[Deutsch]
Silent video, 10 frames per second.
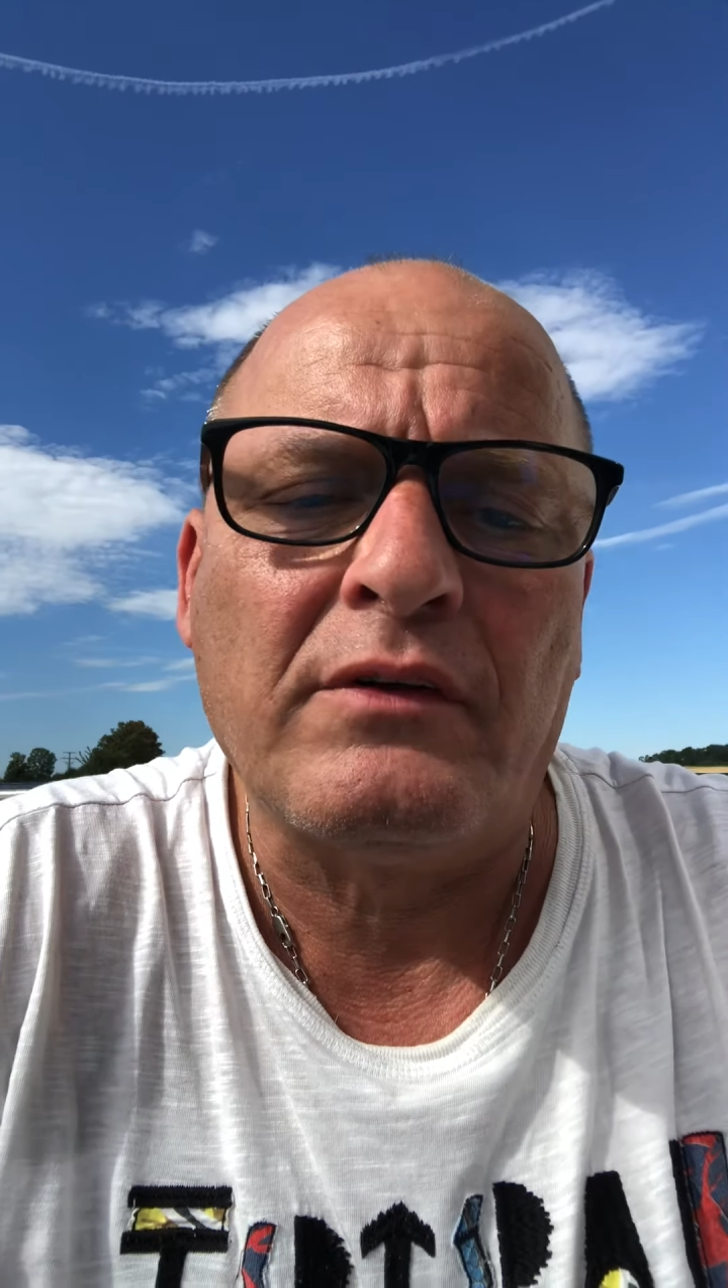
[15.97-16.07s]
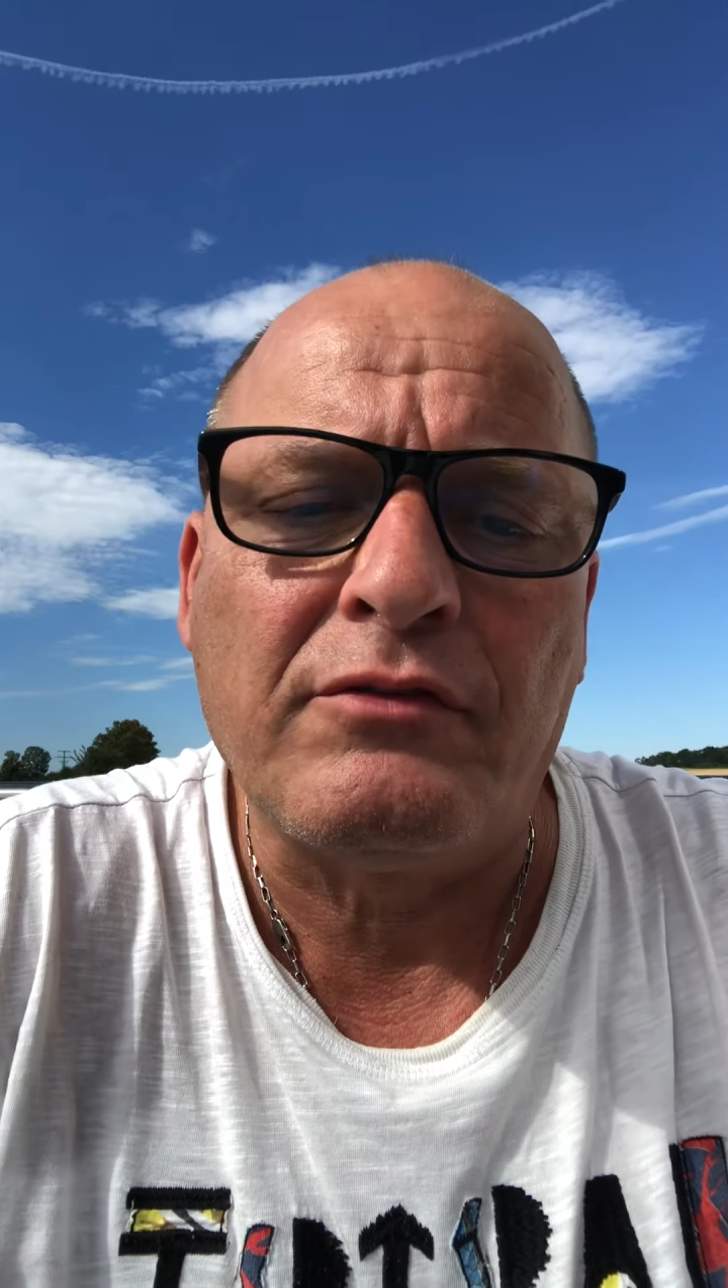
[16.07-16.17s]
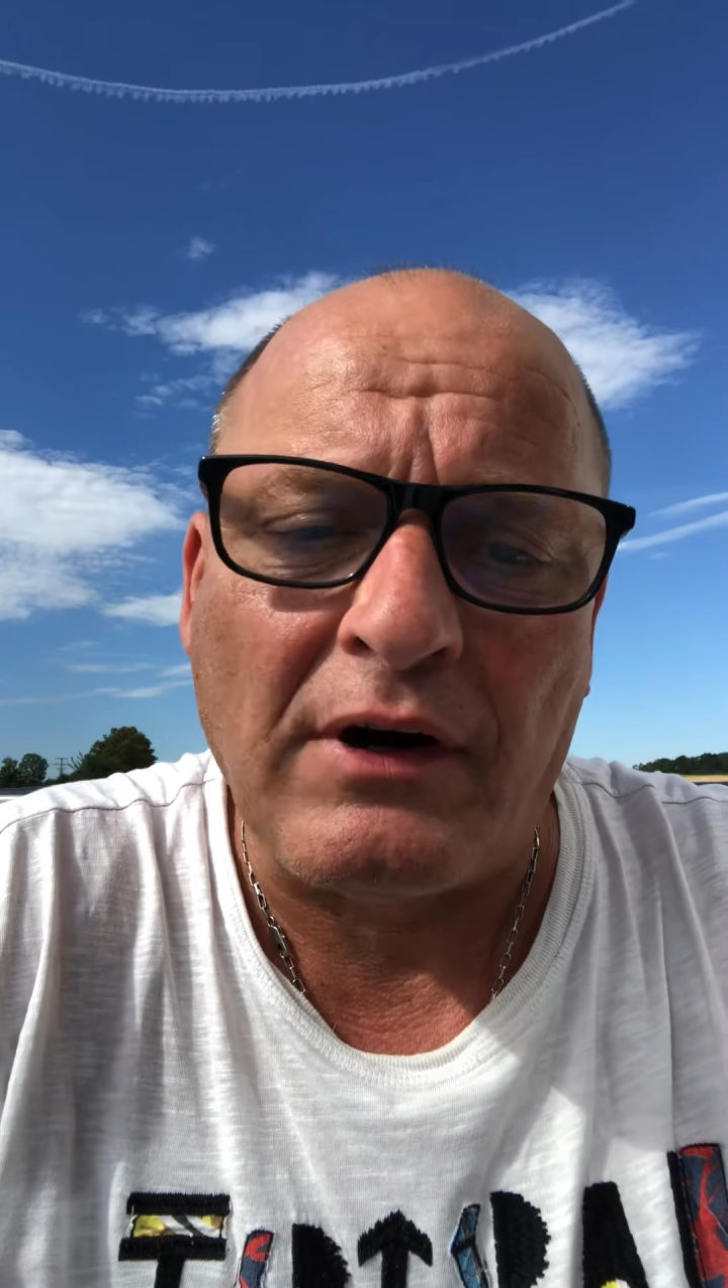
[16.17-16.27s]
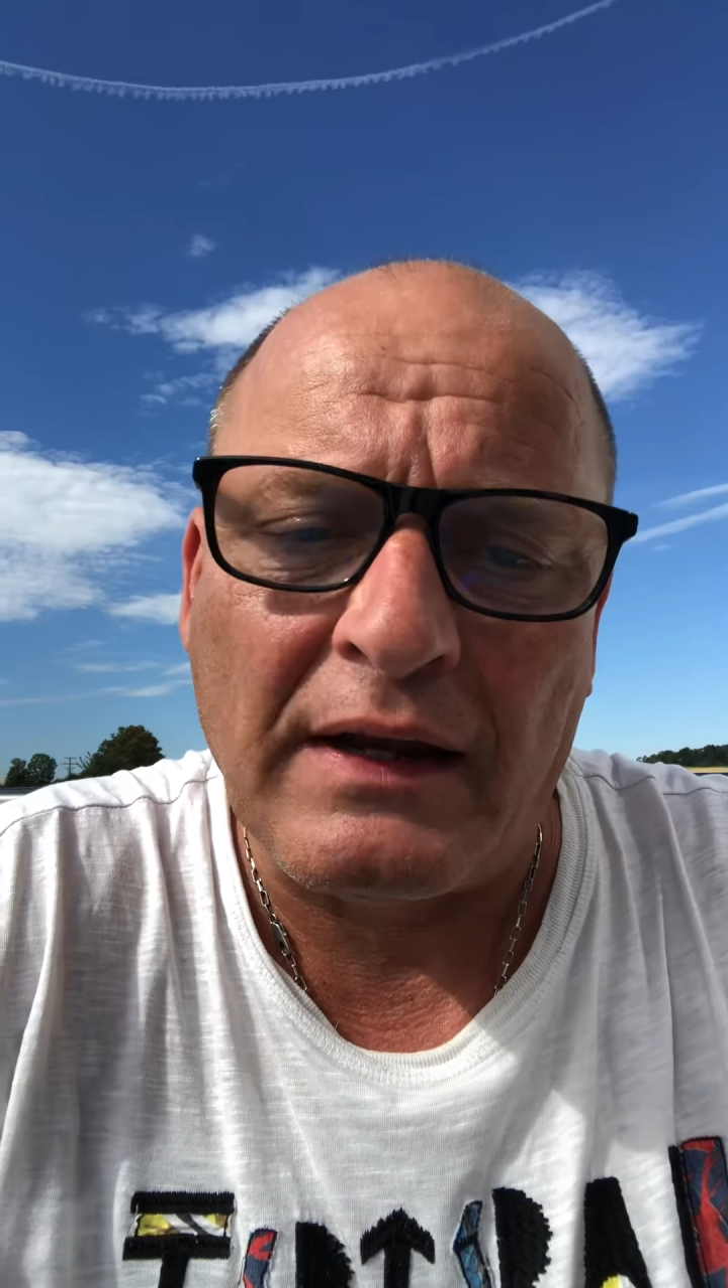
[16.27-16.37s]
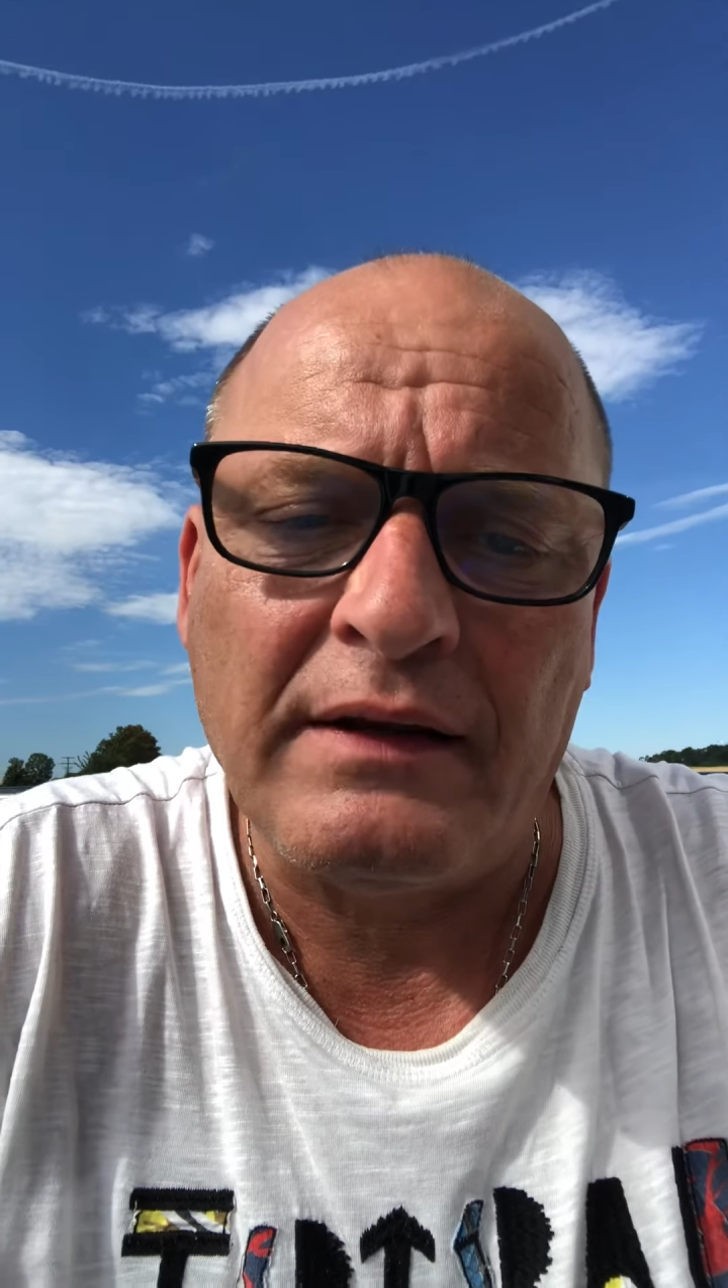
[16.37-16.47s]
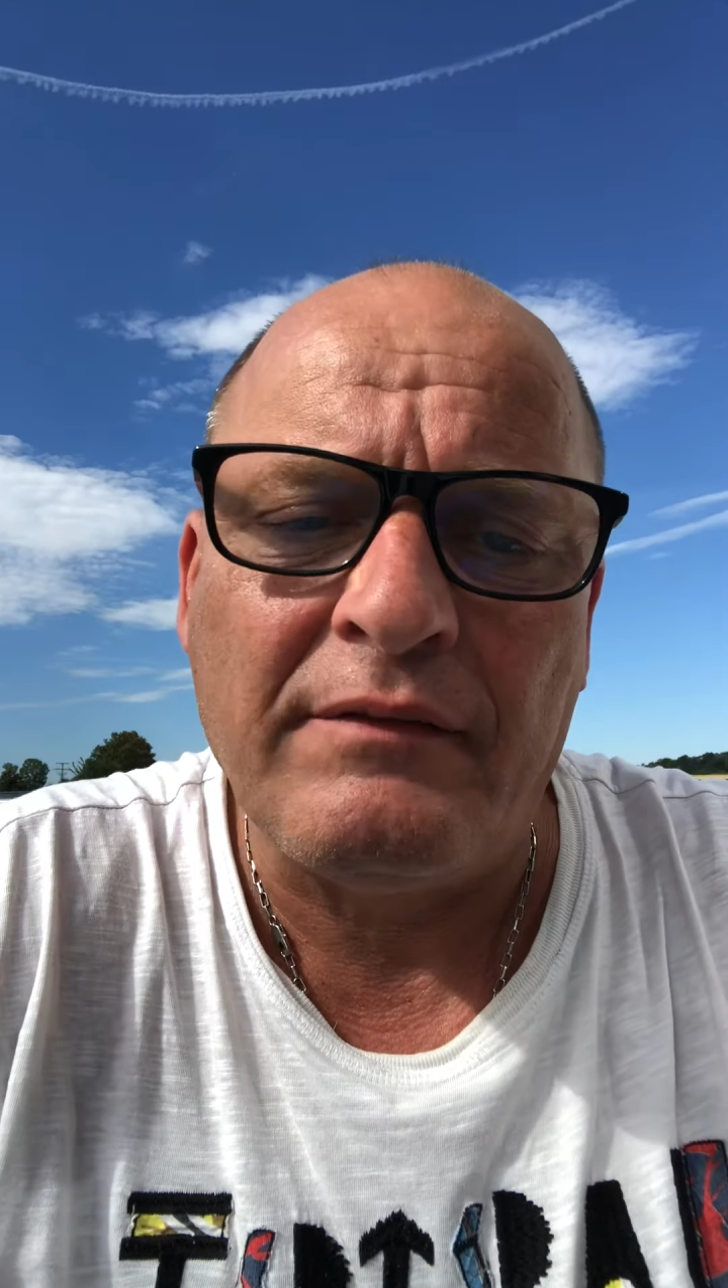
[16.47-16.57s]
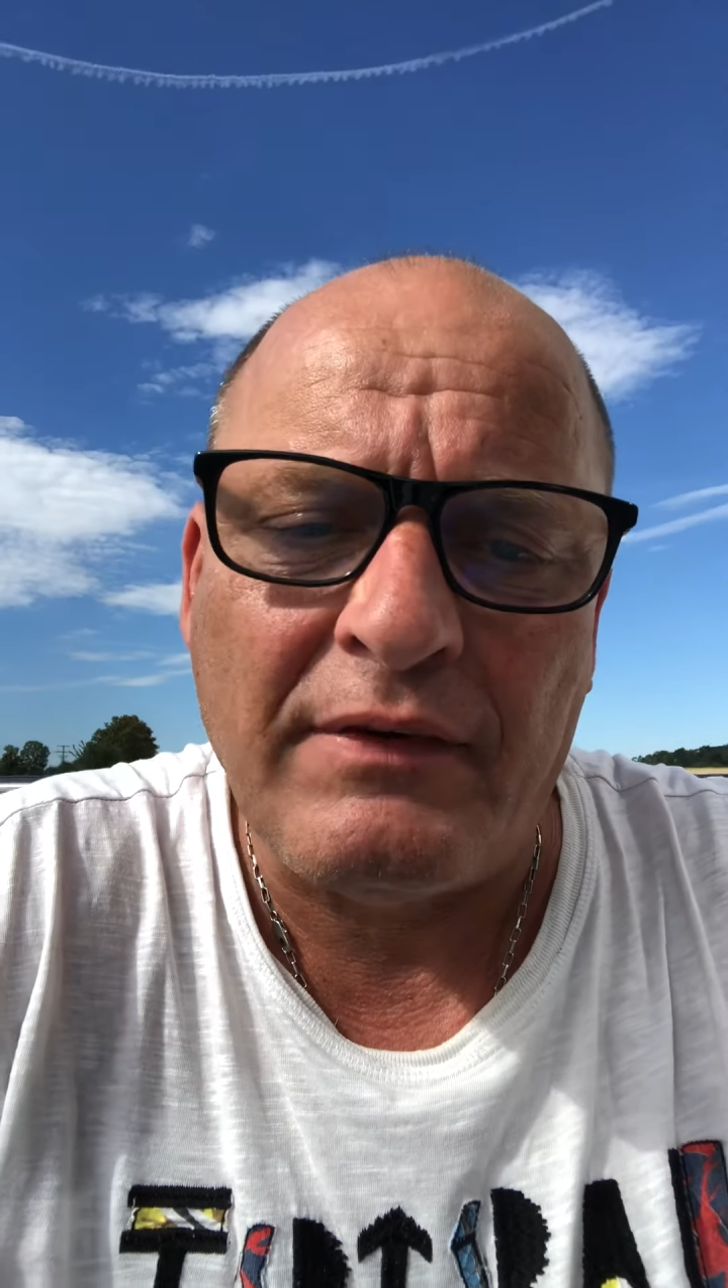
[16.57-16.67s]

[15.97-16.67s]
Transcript: fallen